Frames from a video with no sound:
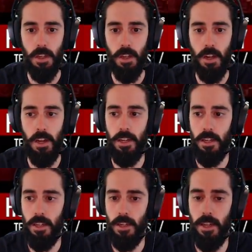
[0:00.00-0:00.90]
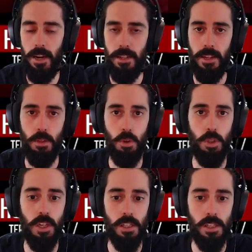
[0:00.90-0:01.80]
hani nereden
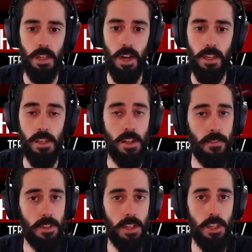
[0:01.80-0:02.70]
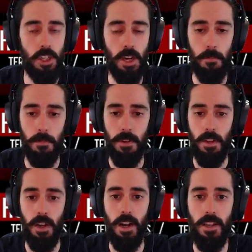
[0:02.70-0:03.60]
doğacağız, hangi sınıfı seçeceğim,
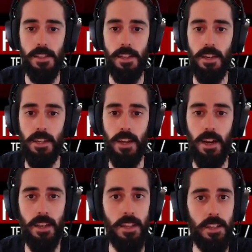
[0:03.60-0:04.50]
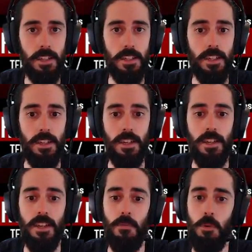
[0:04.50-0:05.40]
hangi silahı daha iyidir
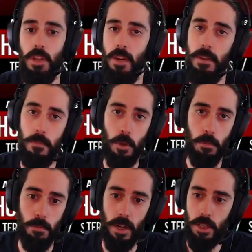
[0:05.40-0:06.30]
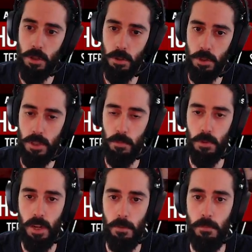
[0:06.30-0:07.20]
bunları bilmiyorum. Açık konuşayım
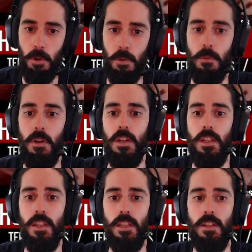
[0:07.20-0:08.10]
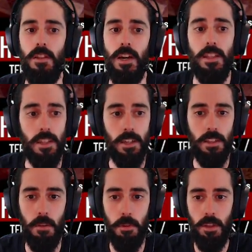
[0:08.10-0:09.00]
bunları bilmiyorum. Hmm, haritaları
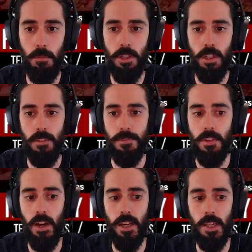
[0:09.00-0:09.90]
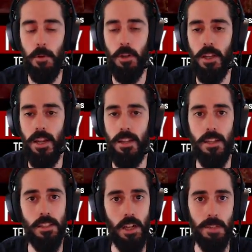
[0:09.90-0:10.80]
tanımadığım için hangi bölgeye nereden
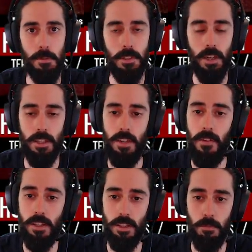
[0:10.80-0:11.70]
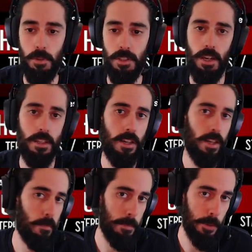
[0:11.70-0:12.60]
saldırmamız gerektiğini veya savunmamız gerektiğini
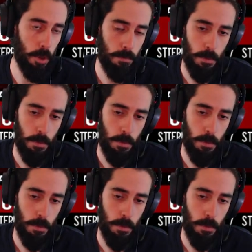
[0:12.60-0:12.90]
de bilmiyorum.